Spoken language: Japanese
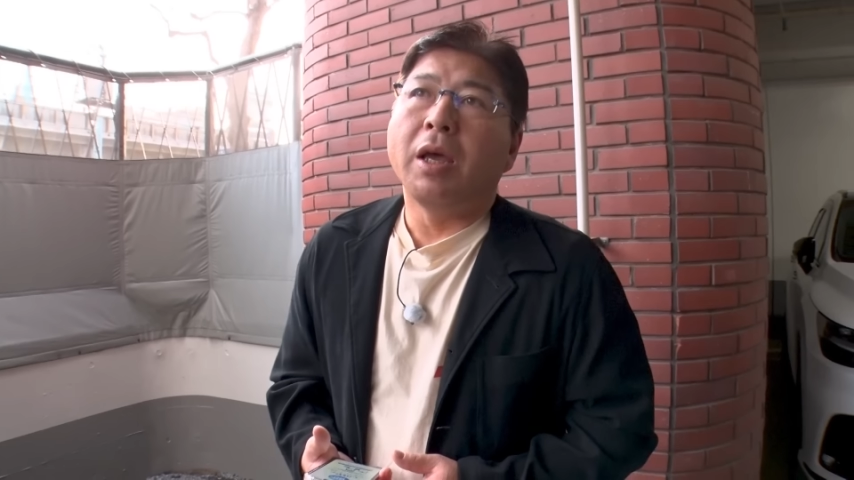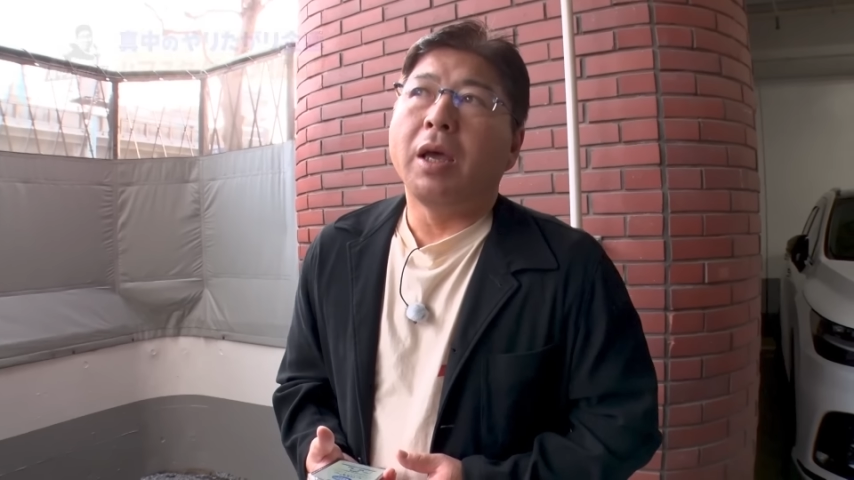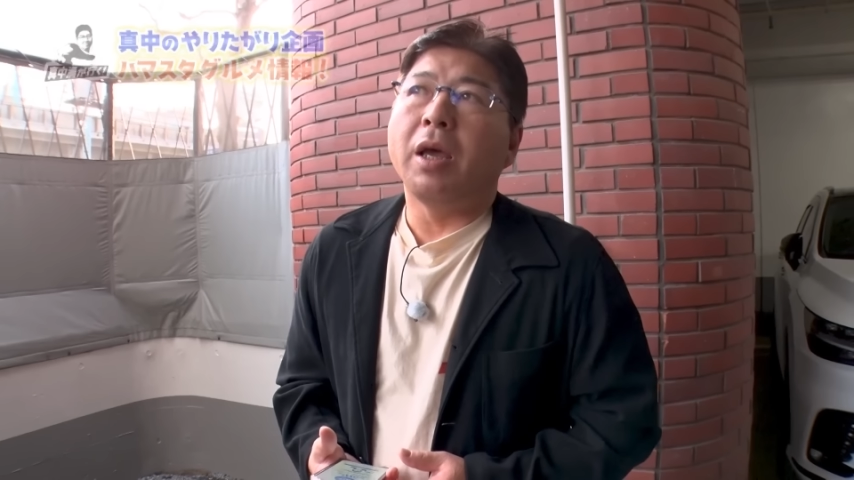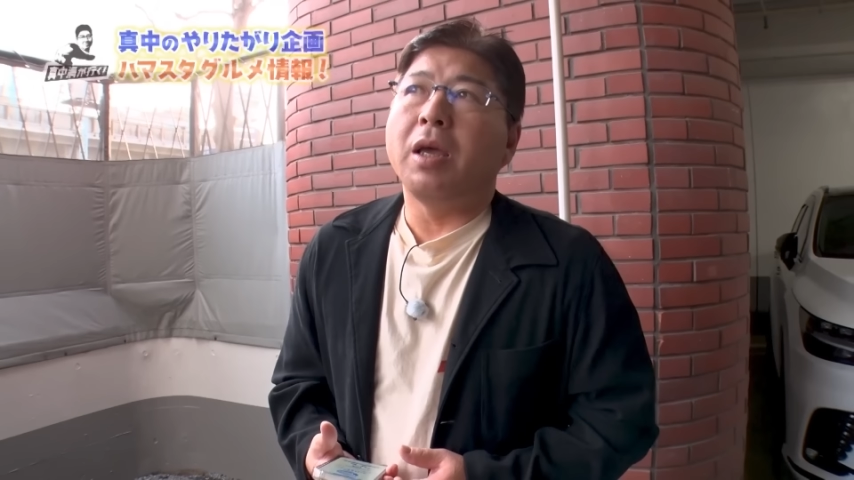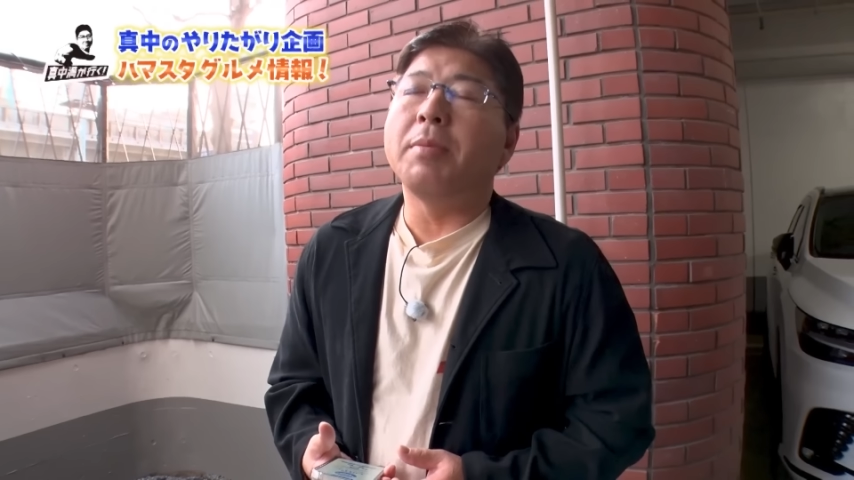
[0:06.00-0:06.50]

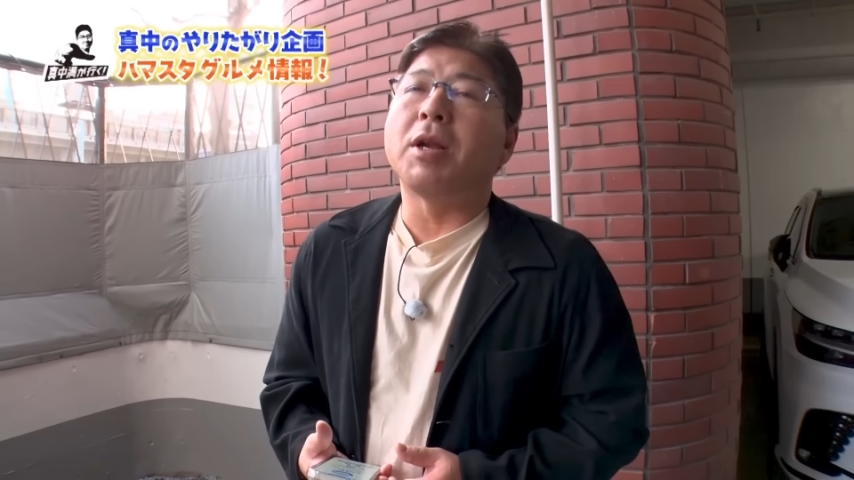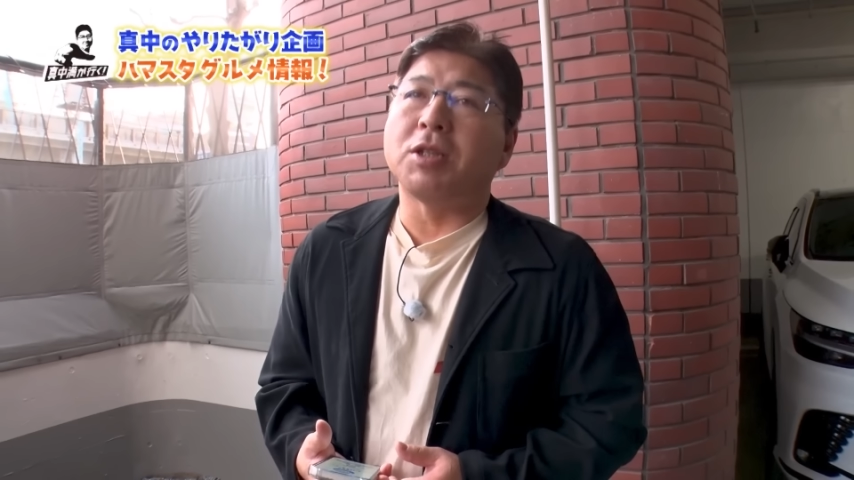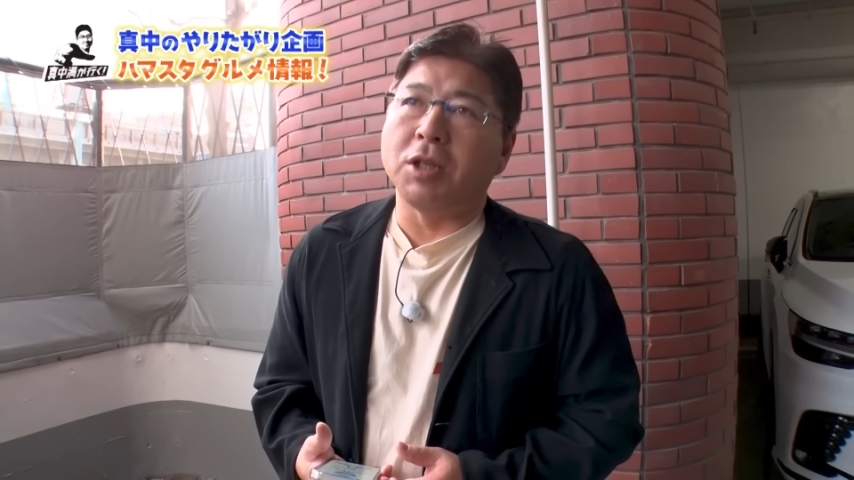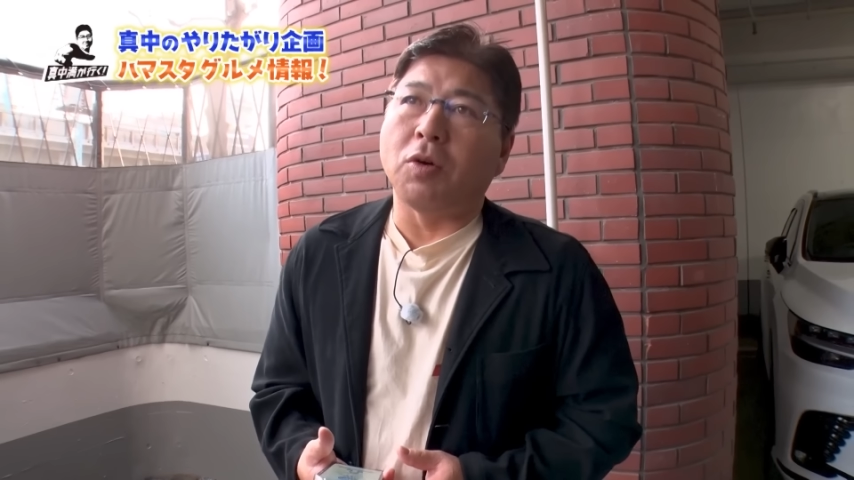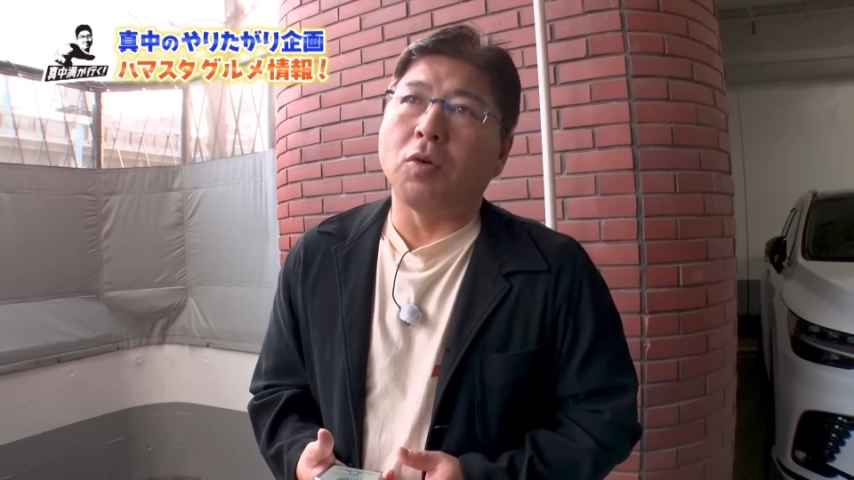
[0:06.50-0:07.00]
えー、今で
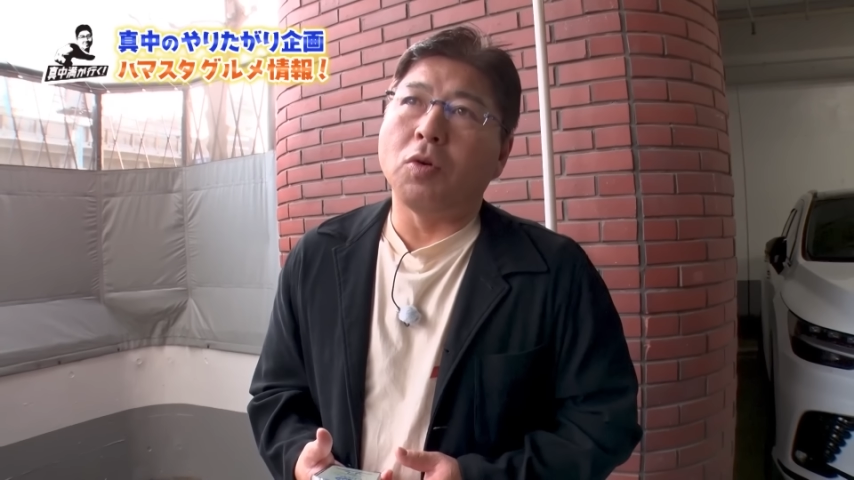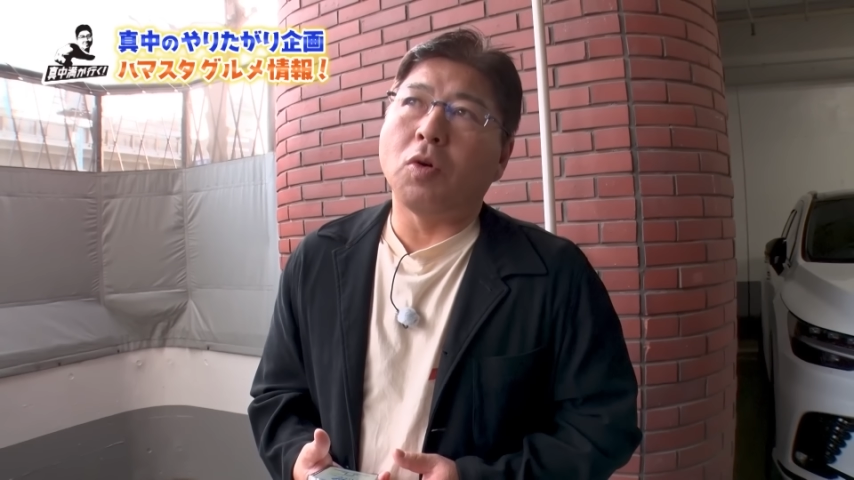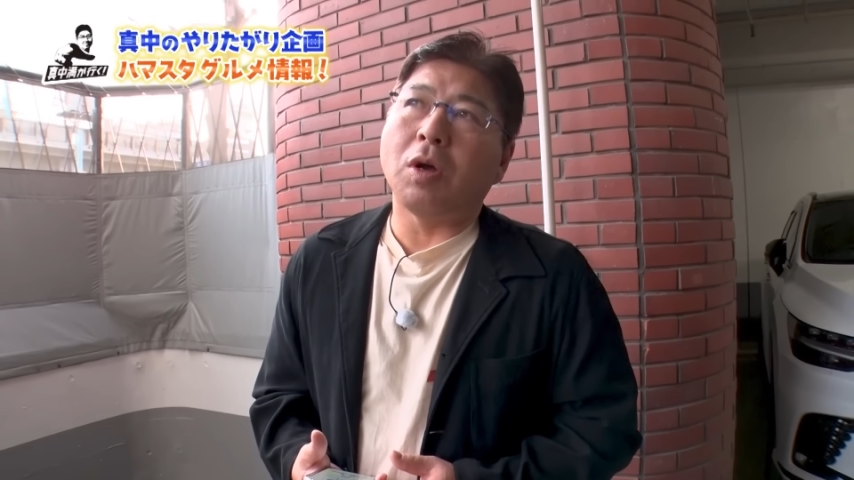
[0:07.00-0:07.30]
すねこの横